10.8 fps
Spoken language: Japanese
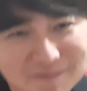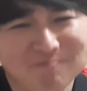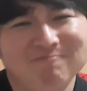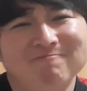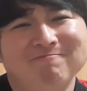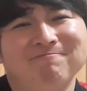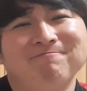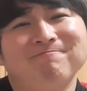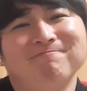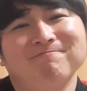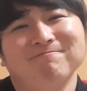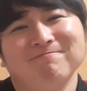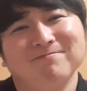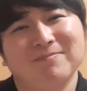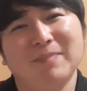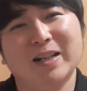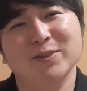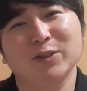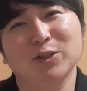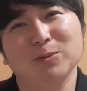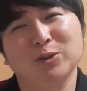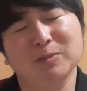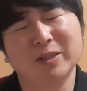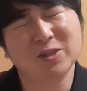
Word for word: うん。まあ、そういうのも含め、